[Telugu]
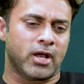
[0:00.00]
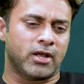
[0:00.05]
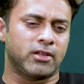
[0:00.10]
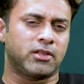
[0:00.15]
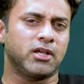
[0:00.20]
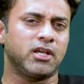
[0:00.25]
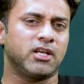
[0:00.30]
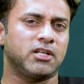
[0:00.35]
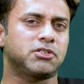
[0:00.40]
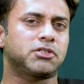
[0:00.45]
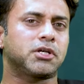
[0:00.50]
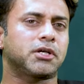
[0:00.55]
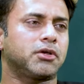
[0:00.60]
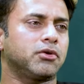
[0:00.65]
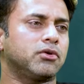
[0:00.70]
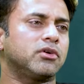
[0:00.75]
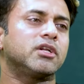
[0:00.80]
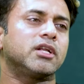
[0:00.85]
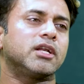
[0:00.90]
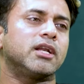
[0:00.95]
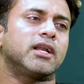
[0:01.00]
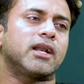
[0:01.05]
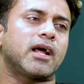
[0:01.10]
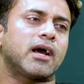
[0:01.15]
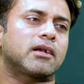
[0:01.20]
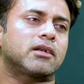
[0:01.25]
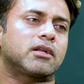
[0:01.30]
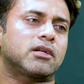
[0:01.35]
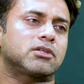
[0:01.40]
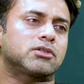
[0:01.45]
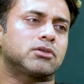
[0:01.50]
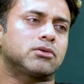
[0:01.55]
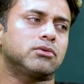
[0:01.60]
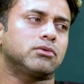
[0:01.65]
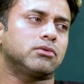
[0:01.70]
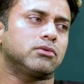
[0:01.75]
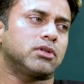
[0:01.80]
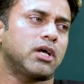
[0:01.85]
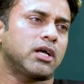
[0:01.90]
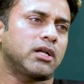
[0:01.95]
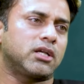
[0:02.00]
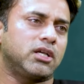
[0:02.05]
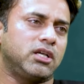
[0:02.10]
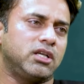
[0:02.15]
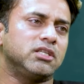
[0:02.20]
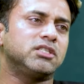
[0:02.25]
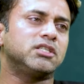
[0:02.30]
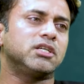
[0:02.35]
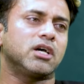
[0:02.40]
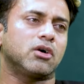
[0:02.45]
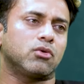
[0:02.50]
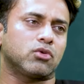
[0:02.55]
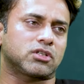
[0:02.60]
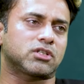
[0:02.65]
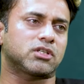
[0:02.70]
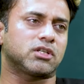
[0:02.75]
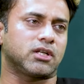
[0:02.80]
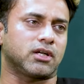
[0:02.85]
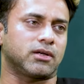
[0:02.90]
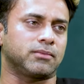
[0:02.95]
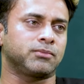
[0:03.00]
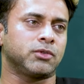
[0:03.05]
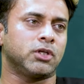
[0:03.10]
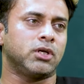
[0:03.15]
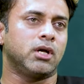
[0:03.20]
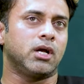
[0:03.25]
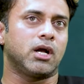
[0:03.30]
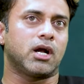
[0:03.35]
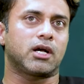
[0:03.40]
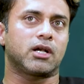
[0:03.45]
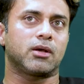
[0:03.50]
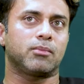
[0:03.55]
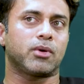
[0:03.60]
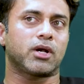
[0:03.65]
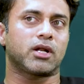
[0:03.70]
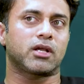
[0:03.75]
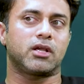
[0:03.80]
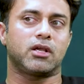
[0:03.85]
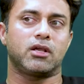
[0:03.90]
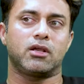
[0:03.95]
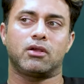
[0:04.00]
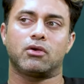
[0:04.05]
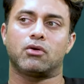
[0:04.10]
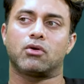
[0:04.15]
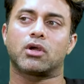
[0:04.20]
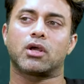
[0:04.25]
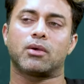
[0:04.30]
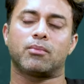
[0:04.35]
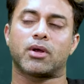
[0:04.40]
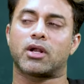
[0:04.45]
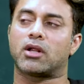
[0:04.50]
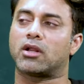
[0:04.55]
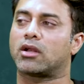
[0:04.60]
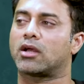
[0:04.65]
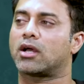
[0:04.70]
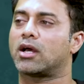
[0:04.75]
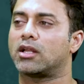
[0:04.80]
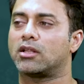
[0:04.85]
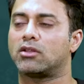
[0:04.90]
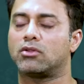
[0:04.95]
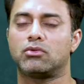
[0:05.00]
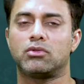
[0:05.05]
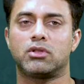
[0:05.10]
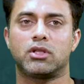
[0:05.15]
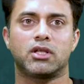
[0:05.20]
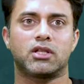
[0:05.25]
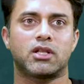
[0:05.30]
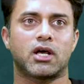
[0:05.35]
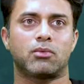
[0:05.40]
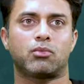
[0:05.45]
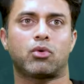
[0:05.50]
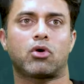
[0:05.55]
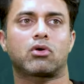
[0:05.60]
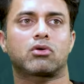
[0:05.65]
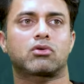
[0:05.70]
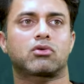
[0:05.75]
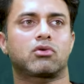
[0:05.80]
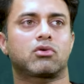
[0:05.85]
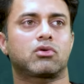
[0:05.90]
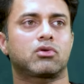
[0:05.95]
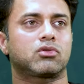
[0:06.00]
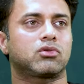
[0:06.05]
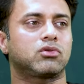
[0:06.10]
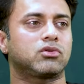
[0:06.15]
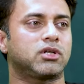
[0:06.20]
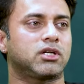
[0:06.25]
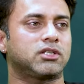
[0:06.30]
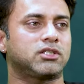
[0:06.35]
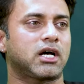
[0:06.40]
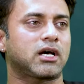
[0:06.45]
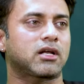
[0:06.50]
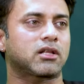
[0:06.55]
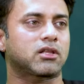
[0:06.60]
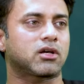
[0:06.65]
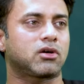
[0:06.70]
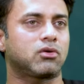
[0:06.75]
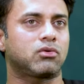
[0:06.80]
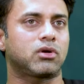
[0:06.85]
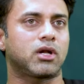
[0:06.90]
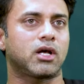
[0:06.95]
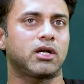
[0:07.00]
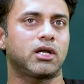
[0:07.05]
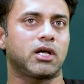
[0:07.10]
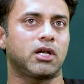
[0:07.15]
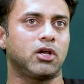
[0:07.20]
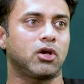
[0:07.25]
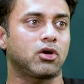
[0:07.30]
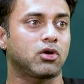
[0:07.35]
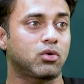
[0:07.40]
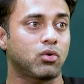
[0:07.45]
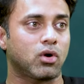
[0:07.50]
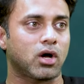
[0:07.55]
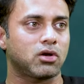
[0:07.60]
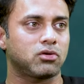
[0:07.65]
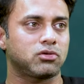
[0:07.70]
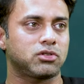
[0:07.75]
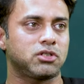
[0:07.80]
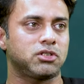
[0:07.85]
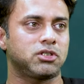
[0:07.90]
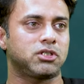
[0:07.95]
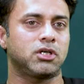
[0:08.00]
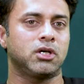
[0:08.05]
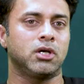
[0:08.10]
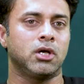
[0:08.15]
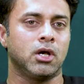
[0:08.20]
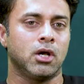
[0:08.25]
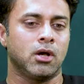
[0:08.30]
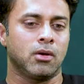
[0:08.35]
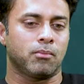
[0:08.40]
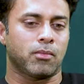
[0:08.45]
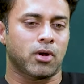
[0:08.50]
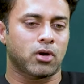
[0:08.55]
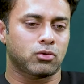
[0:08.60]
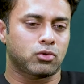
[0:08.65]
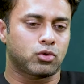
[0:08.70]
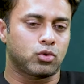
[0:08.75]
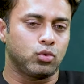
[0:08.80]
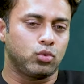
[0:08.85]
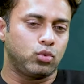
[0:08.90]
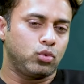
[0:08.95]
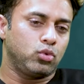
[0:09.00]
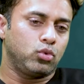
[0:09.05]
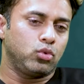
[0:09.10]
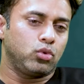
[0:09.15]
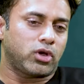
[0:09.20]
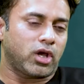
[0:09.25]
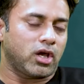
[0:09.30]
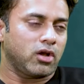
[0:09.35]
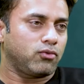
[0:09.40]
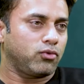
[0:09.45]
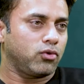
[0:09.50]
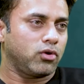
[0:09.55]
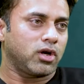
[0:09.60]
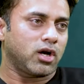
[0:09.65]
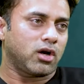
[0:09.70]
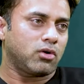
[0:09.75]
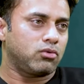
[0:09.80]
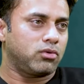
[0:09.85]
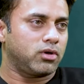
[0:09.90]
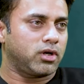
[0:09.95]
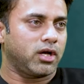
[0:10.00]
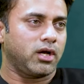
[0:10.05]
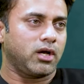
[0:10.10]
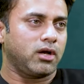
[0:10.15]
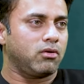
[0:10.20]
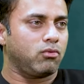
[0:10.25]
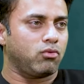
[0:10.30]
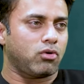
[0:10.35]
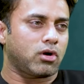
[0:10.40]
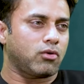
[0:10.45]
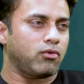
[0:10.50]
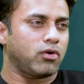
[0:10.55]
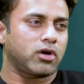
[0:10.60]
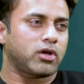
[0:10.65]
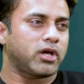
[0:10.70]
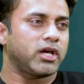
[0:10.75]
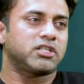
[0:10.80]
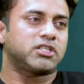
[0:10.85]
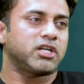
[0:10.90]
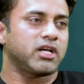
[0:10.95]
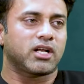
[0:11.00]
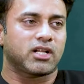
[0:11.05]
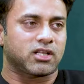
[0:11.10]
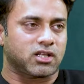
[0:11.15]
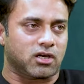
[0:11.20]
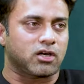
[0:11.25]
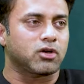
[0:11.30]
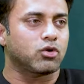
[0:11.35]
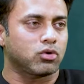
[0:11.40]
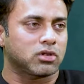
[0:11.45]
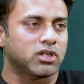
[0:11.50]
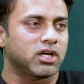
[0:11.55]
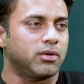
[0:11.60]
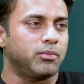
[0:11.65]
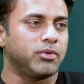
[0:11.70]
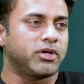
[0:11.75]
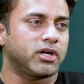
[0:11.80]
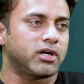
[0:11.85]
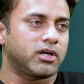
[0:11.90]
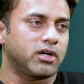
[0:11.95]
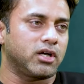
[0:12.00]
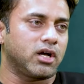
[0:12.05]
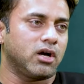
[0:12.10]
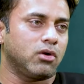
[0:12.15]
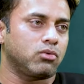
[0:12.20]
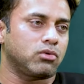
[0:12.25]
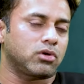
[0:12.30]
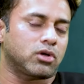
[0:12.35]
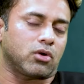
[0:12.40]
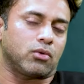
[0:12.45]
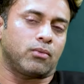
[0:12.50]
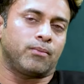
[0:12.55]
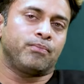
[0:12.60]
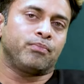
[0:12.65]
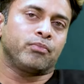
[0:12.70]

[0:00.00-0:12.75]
ఐ థింక్ ఇన్సెక్యూరిటీ లేని యాక్టర్స్ దానికి ఈజీగా వస్తుంది అంటే మనకి ఓకే మన వెనకాల ఇది ఉంది దాన్ని పోగొట్టకూడదు దాన్ని జాగ్రత్తగా ఉండాలి అని ఎక్కువ ఆలోచించి మనం టూ కేర్ఫుల్గా ఉంటే ఒక వర్కే చేయగలుగుతాం అంటే కొంత లిమిటెడ్గా ఉంటాం